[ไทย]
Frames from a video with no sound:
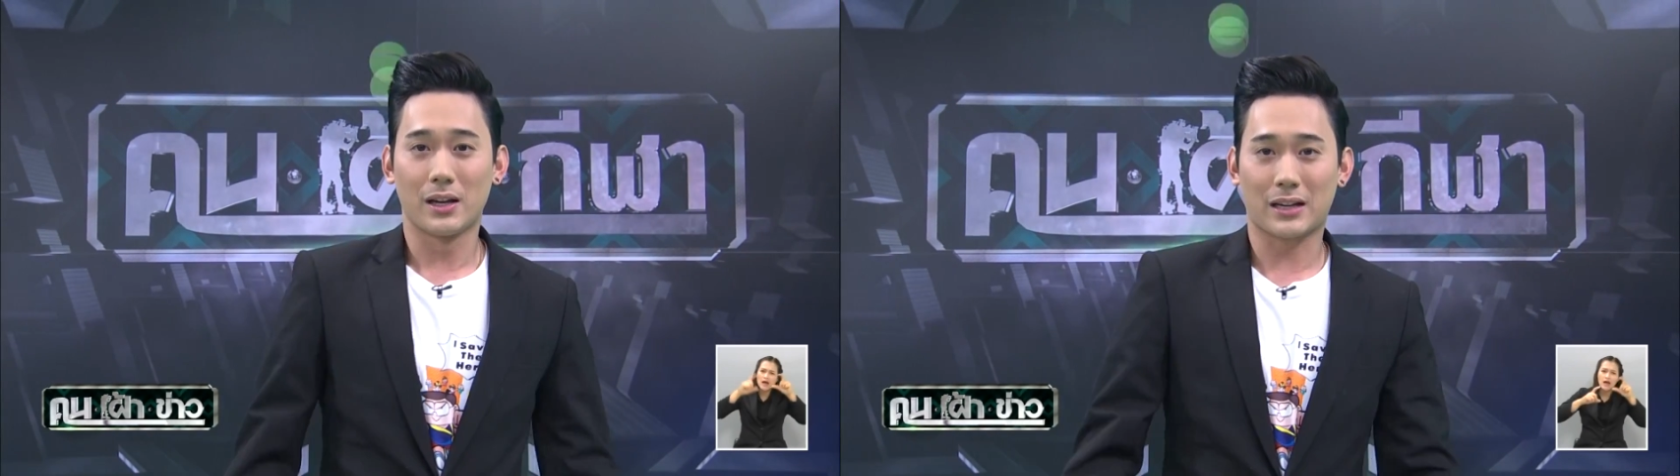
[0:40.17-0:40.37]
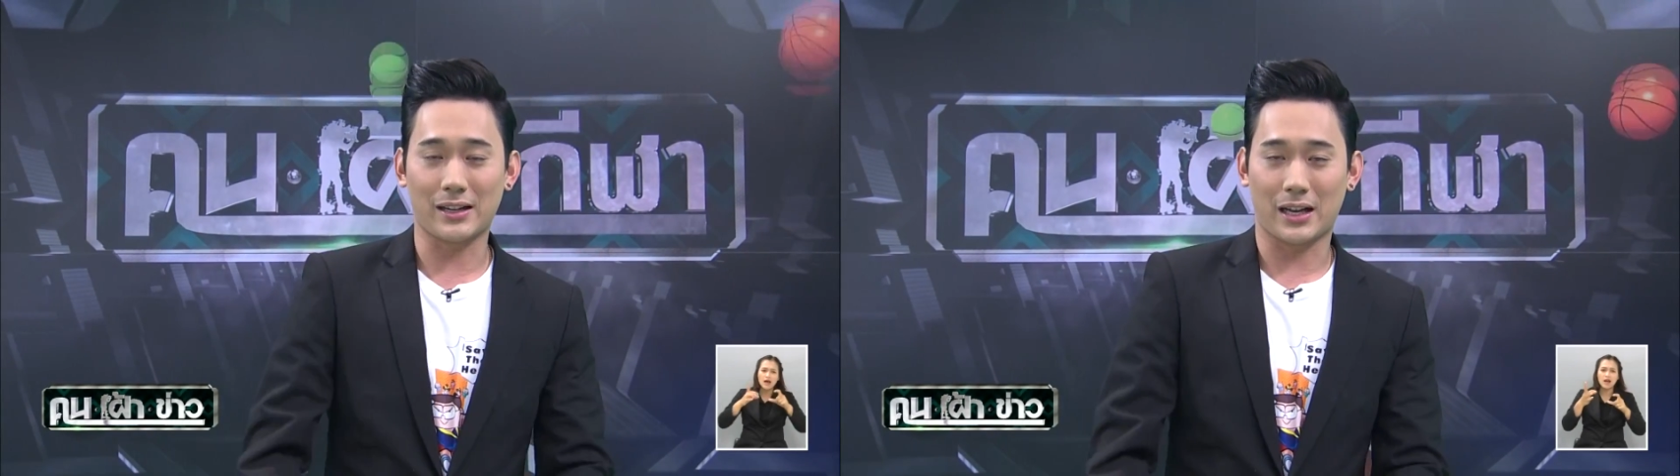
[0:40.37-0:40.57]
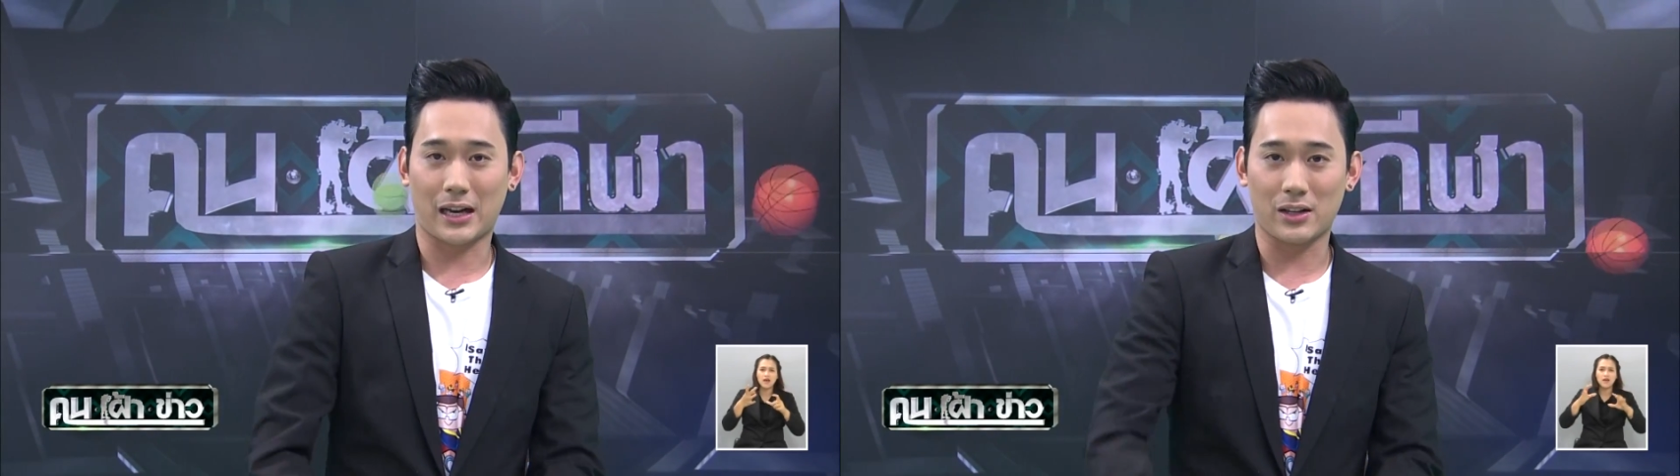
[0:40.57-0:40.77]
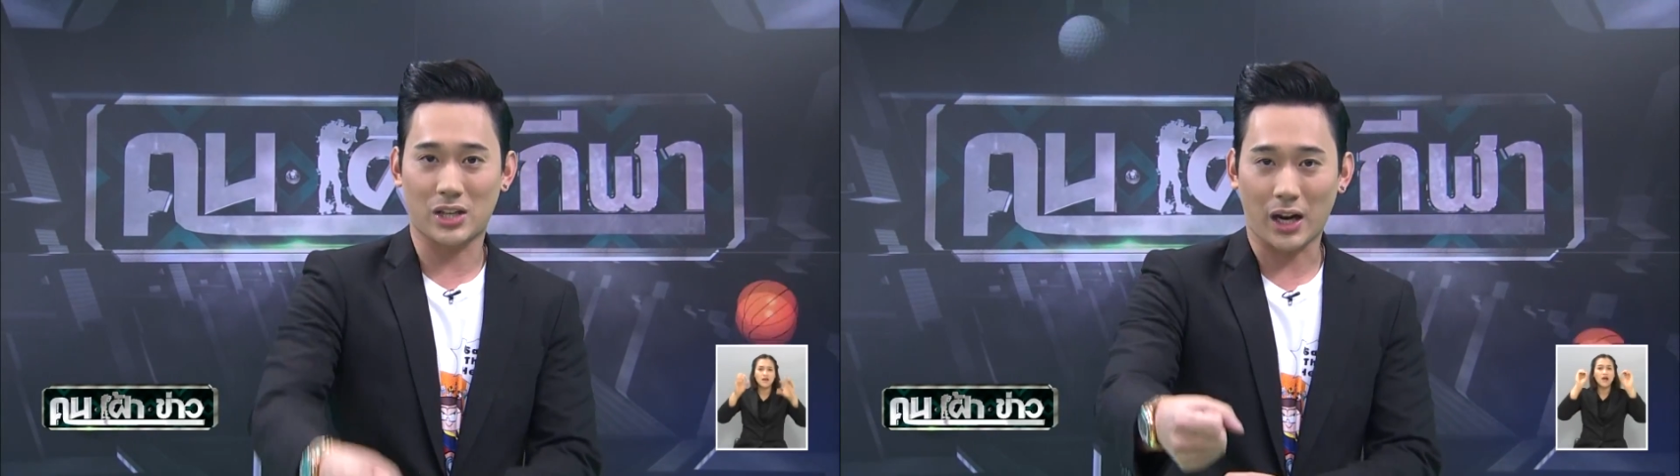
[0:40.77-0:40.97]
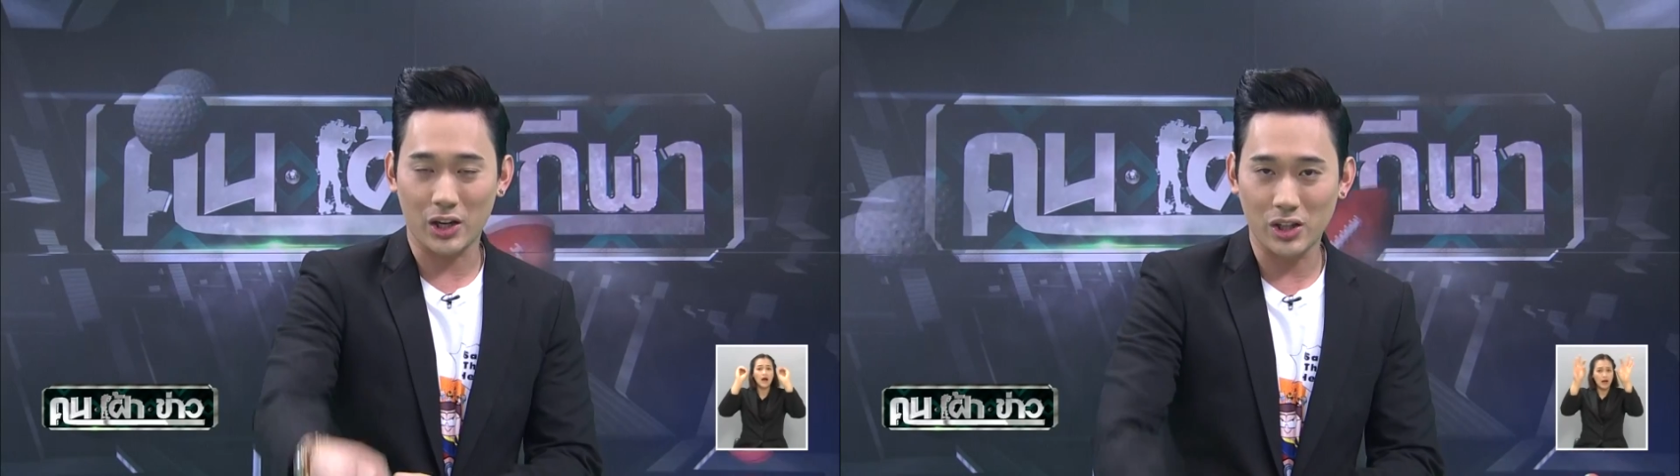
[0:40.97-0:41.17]
การแข่งขัน
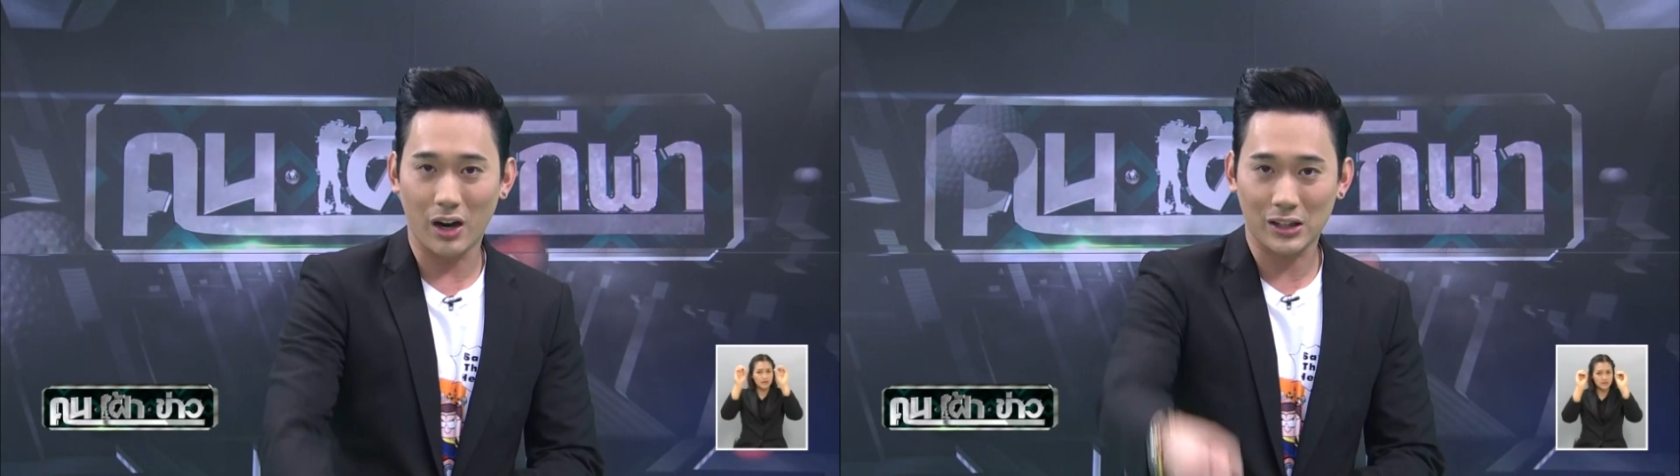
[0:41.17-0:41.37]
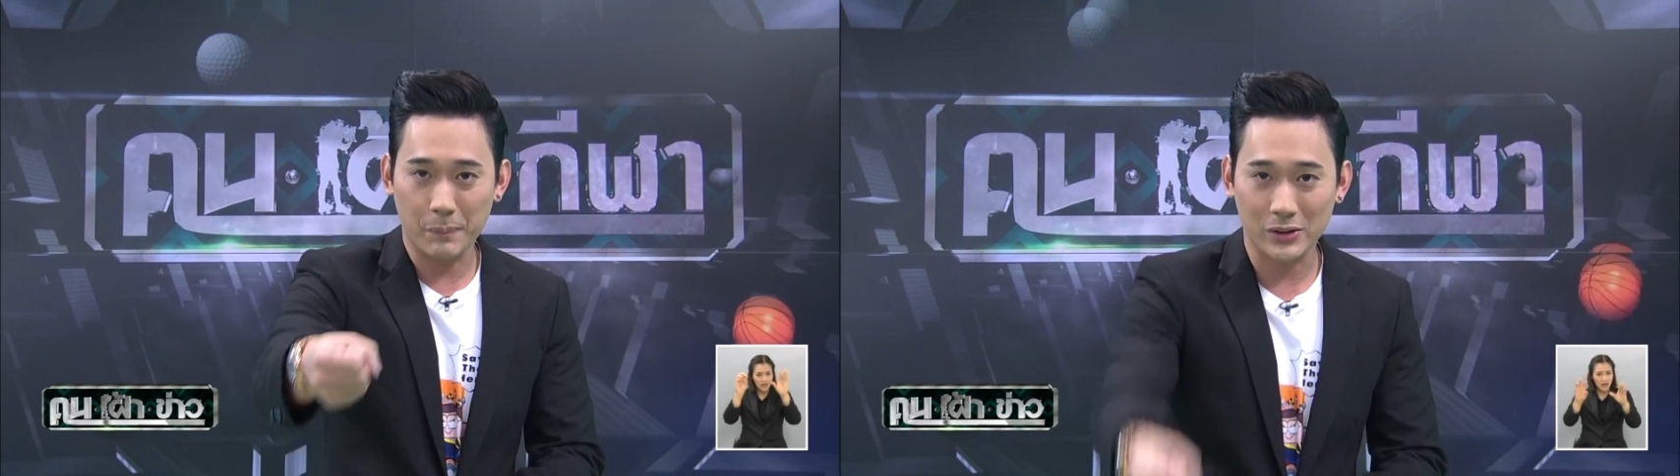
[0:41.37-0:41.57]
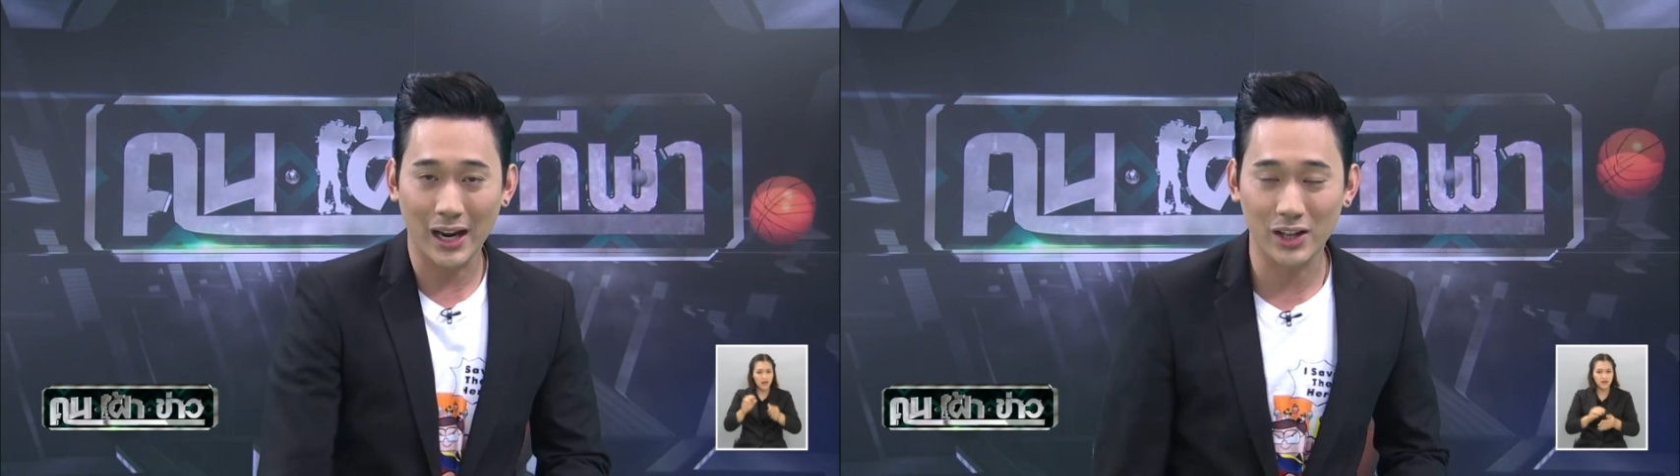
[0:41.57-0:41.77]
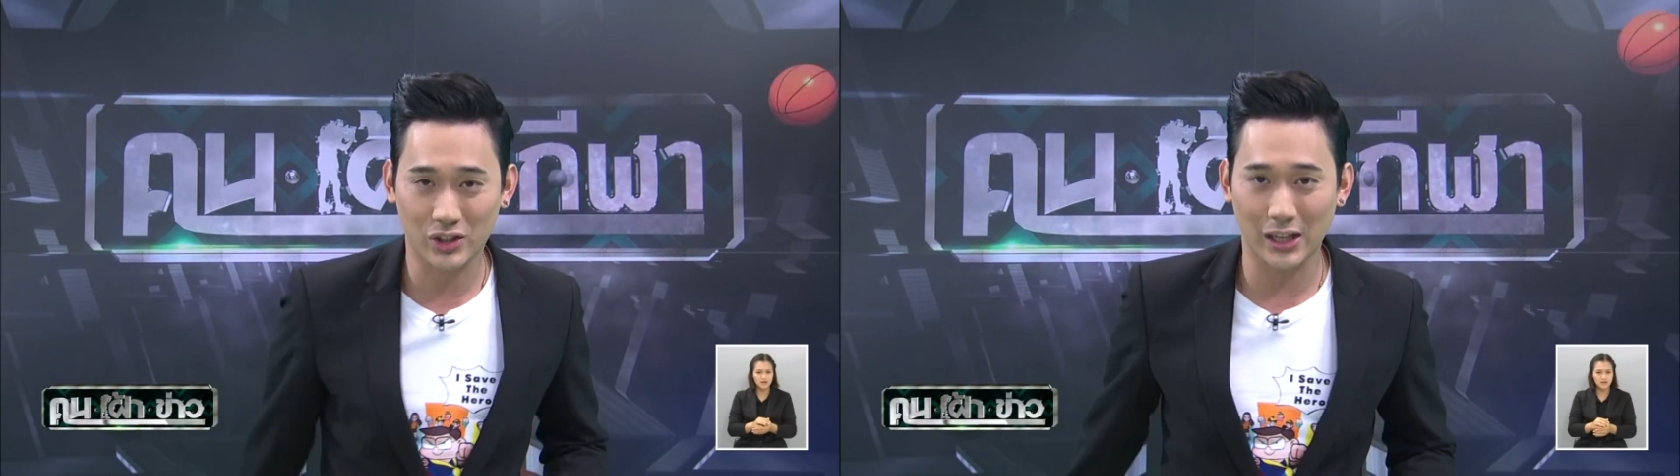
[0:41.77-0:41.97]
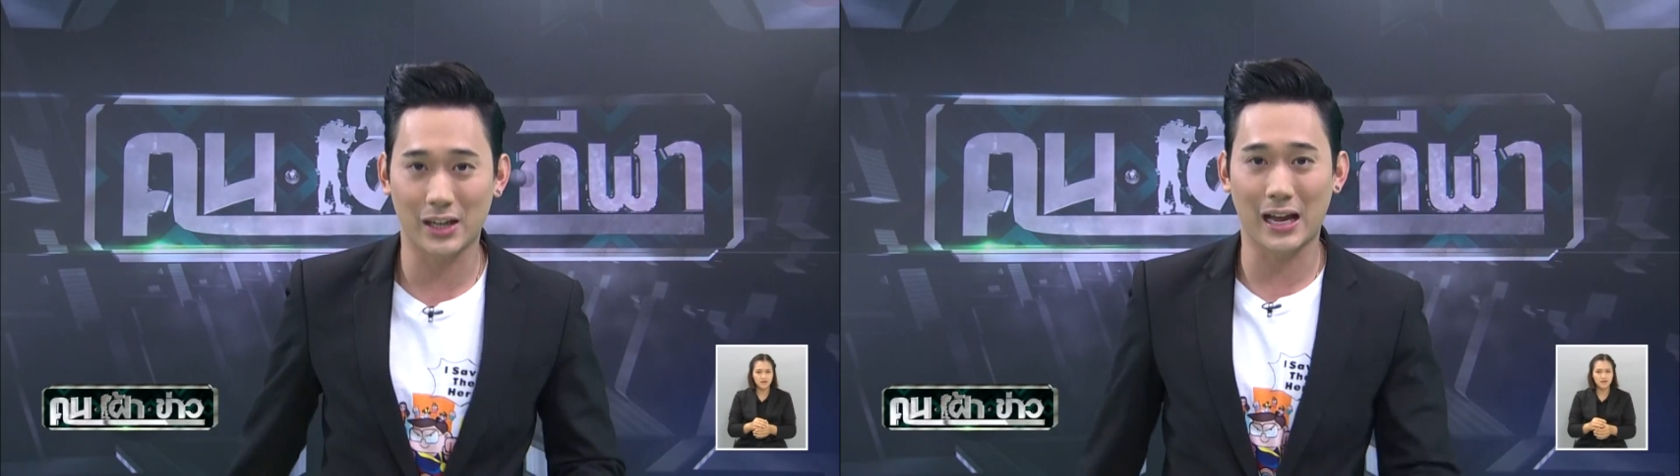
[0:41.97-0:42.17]
ชักเขย่อที่ประเทศ
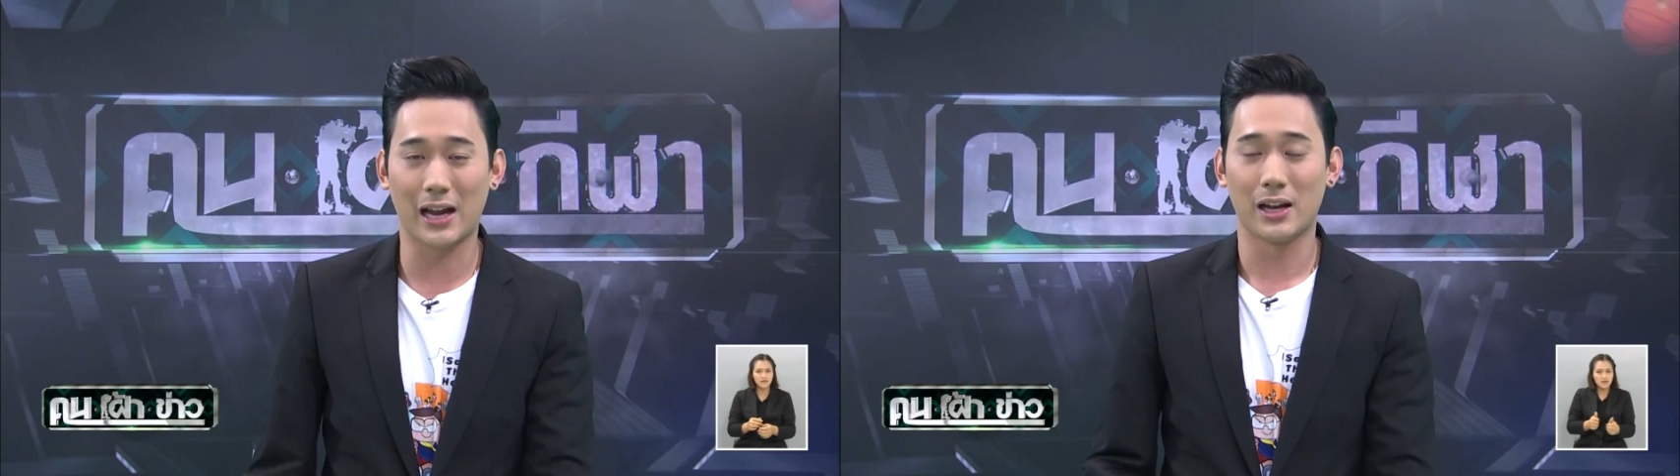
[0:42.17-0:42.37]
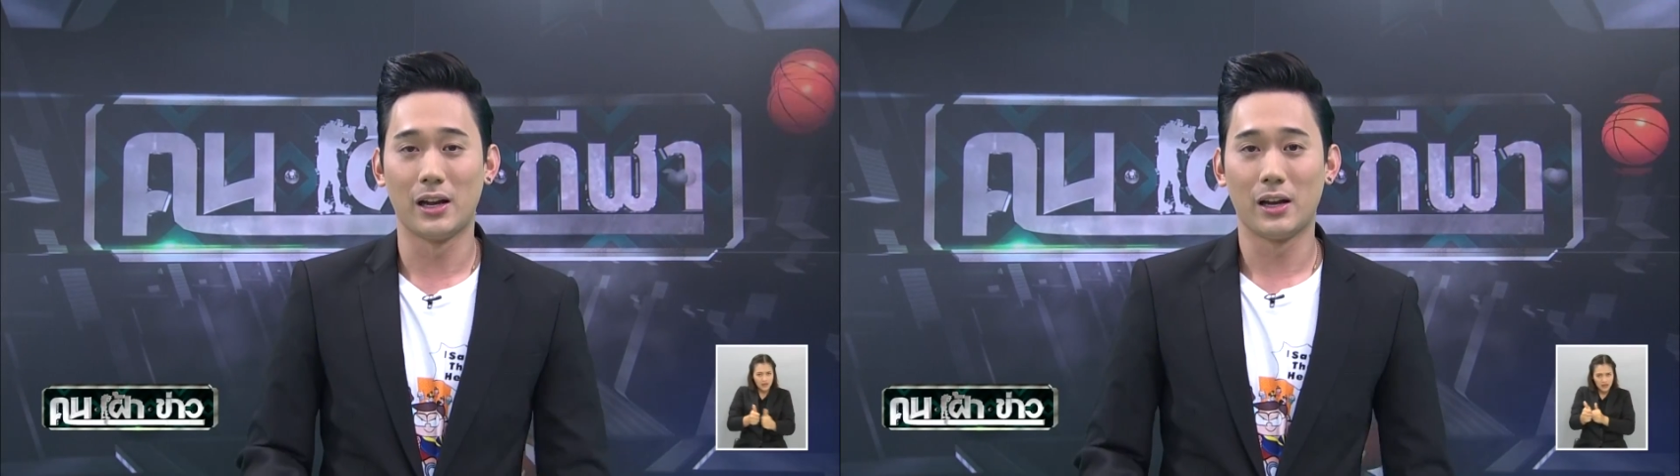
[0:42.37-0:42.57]
จีนฮะ